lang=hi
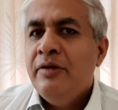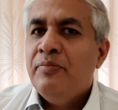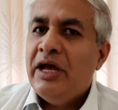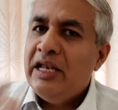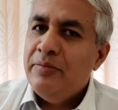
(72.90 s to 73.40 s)

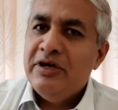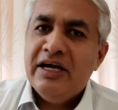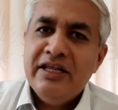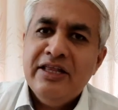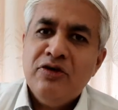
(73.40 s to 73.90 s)
पहले भी
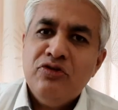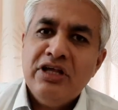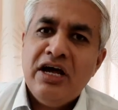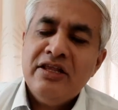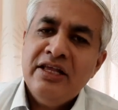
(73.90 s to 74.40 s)
खरीदने को
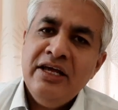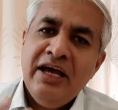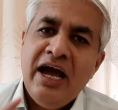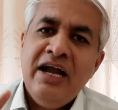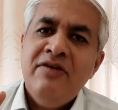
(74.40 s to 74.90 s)
तैयार थे
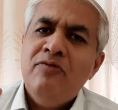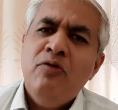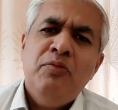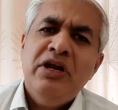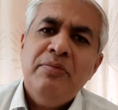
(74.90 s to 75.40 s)
एंड वो
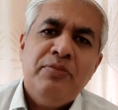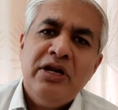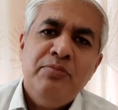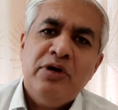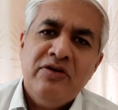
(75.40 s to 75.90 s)
बड़े
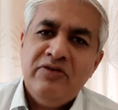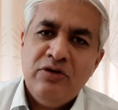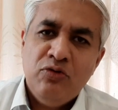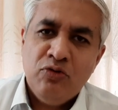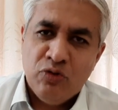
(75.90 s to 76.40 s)
परिपक्व
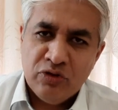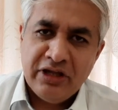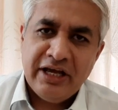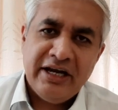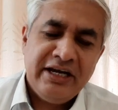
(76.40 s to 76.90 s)
लोग
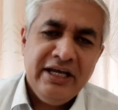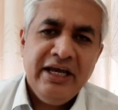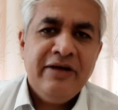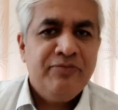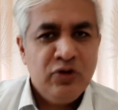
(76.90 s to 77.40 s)
होते हैं ठीक
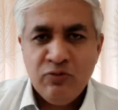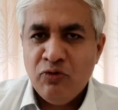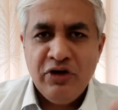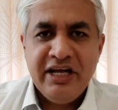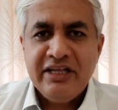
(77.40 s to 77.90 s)
है तो
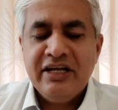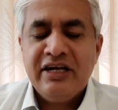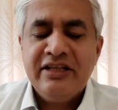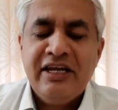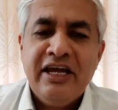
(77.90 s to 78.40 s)
वो एक
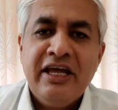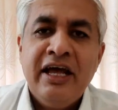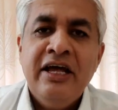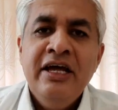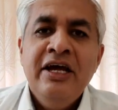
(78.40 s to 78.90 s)
तरह के
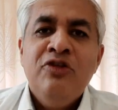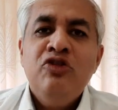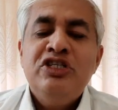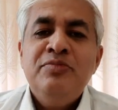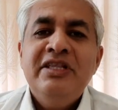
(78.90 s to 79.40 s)
तो
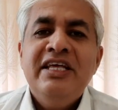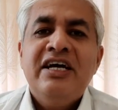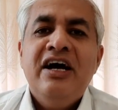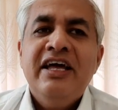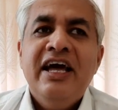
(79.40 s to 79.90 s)
इसमें
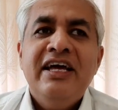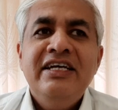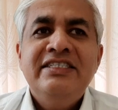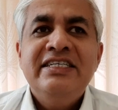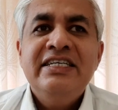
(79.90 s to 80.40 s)
देखा गया है कि
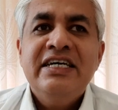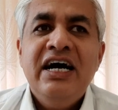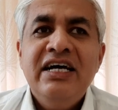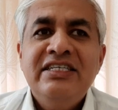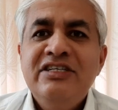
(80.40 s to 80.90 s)

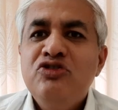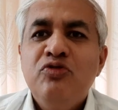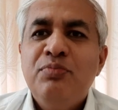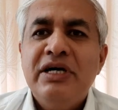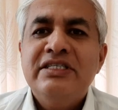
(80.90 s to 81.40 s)
जिनका जी जो
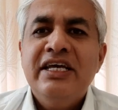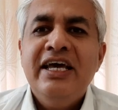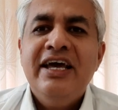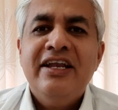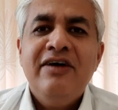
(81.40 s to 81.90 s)
फंस
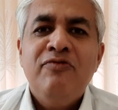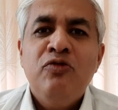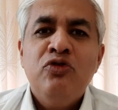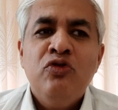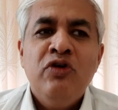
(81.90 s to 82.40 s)
गए हैं ना
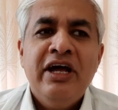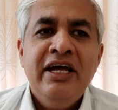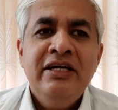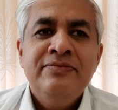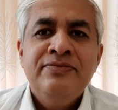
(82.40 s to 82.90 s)
वो तो
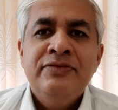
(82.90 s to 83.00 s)
हैं